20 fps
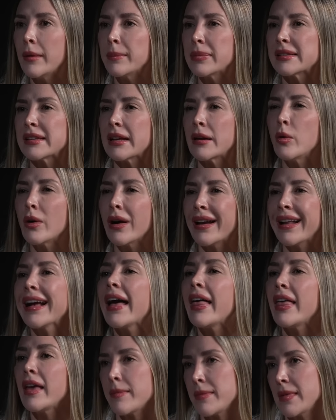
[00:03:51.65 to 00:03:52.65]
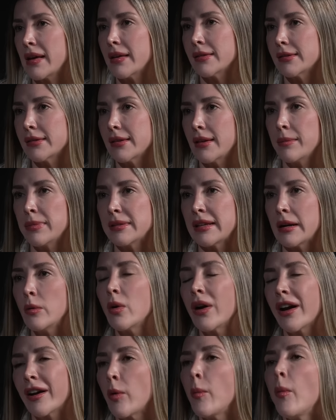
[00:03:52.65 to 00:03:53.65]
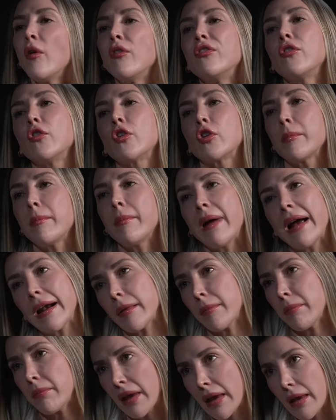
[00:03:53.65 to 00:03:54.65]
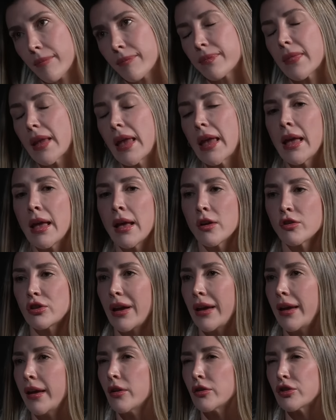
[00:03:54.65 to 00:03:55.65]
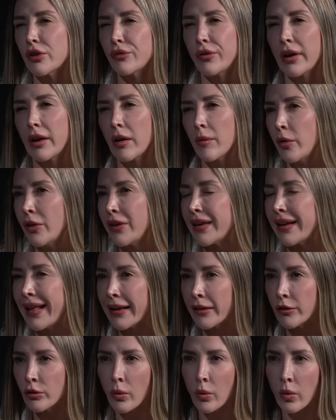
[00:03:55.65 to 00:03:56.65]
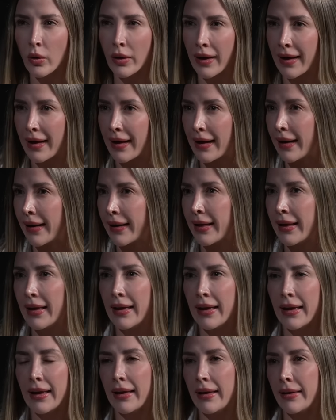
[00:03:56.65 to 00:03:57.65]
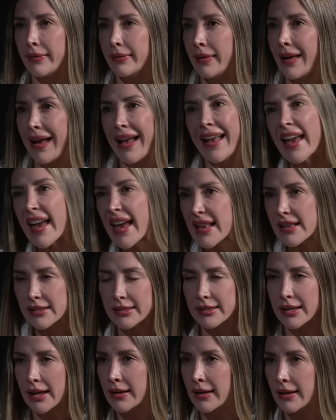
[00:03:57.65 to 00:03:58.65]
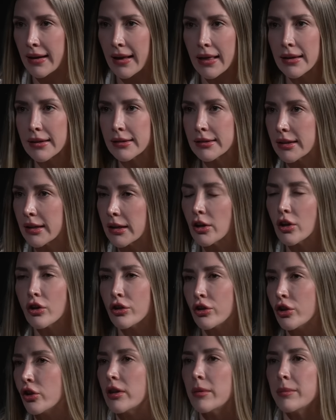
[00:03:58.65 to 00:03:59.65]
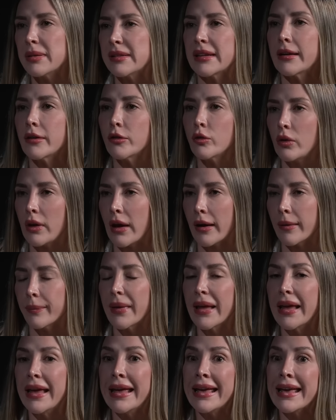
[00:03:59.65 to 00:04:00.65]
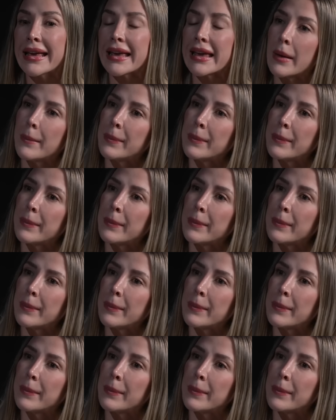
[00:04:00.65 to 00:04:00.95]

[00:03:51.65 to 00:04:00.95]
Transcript: empezar a buscar academias, empezar a buscar cómo formarme. O sea, ya no se fue como directo a buscar este, agencias ni nada, sino dónde empezar a estudiar. Y